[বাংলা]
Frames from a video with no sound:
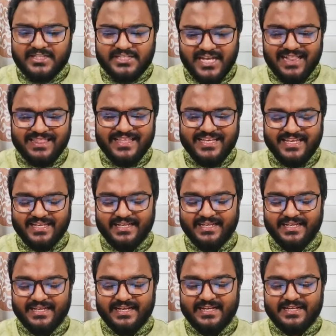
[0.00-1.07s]
জেল দিয়ে
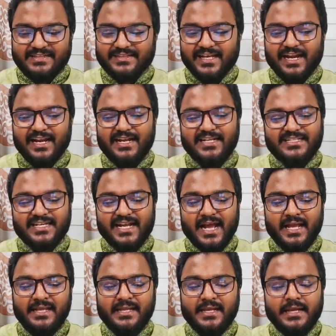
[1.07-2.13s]
তারা নিজেরাই